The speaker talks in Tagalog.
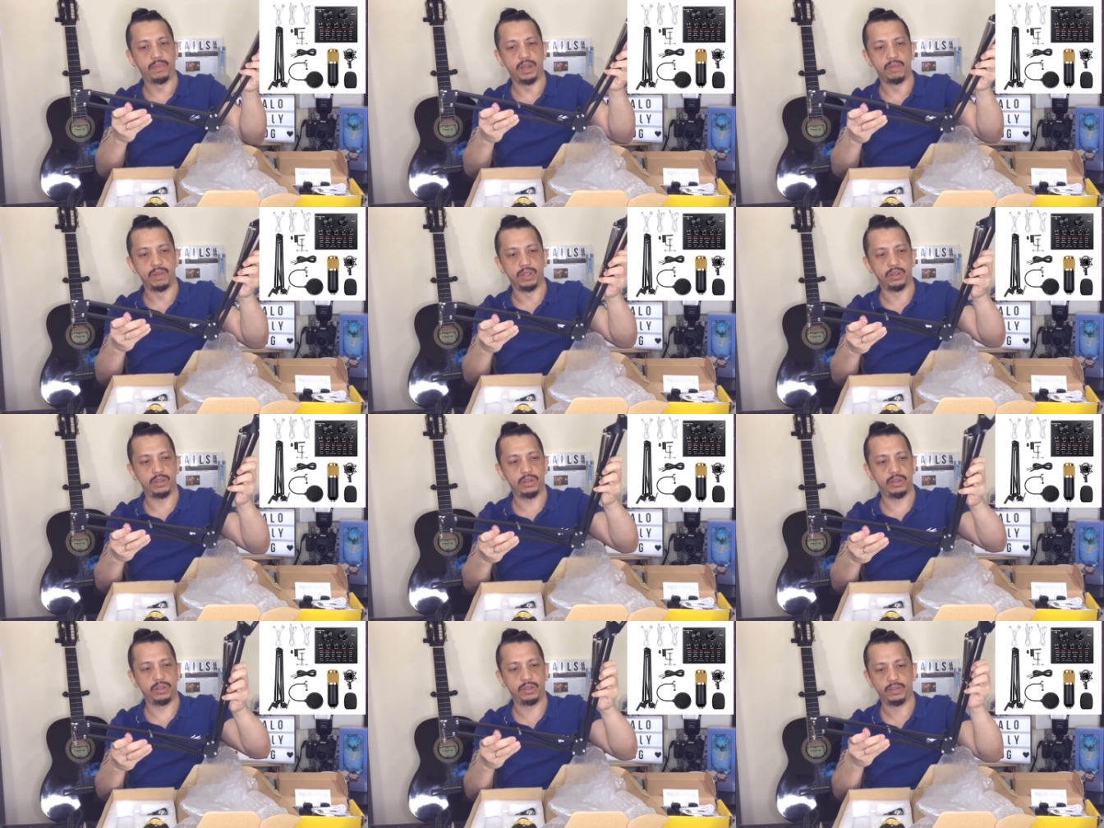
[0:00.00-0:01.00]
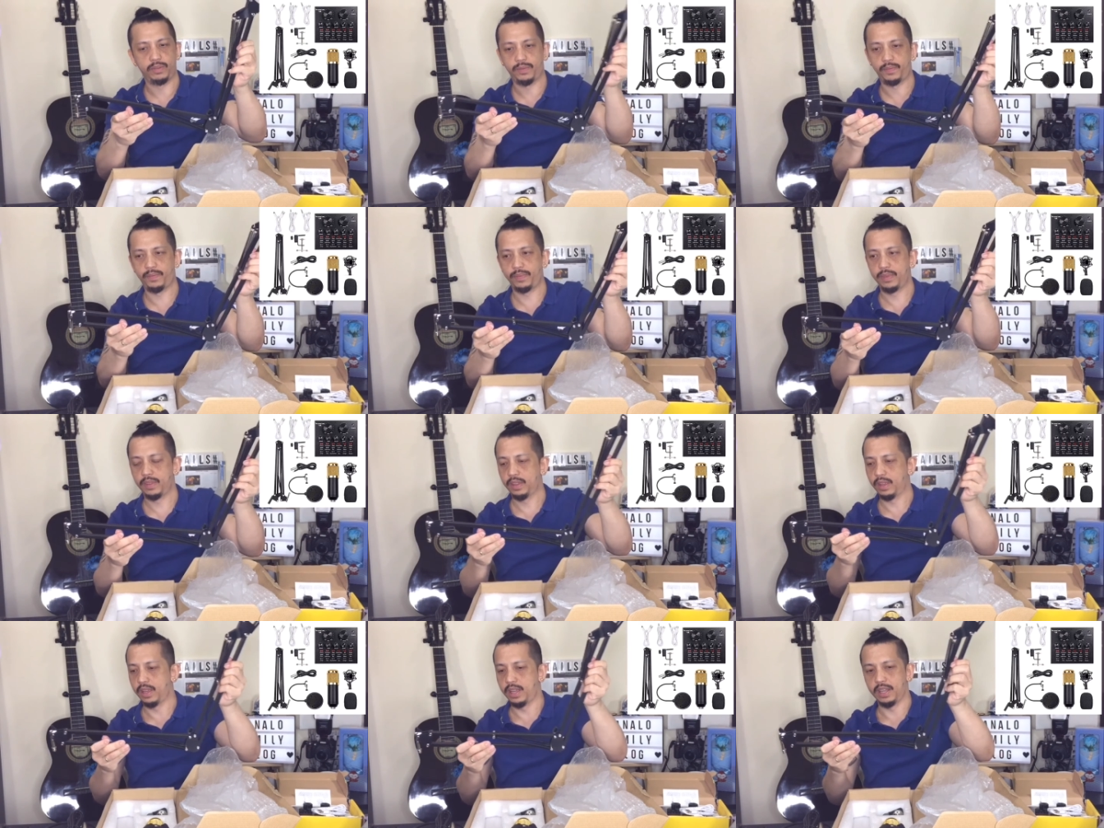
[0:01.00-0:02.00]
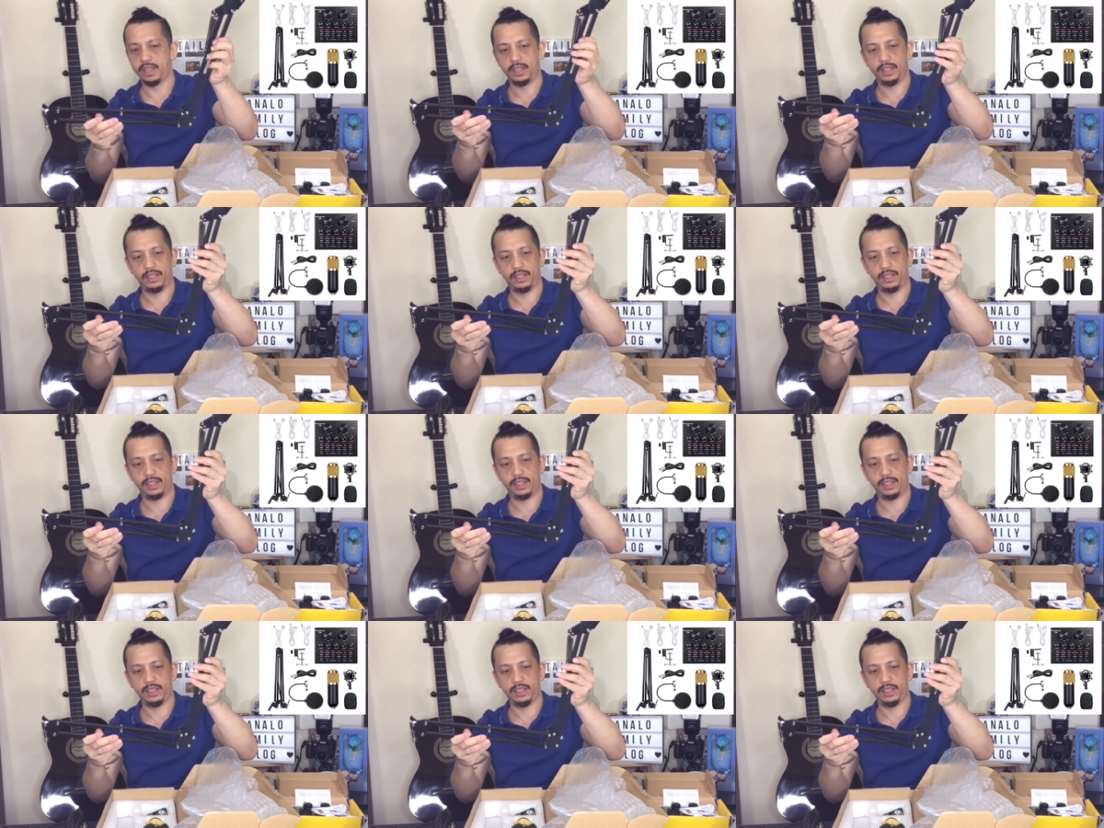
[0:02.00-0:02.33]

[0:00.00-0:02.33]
Paano ba to? Ayan.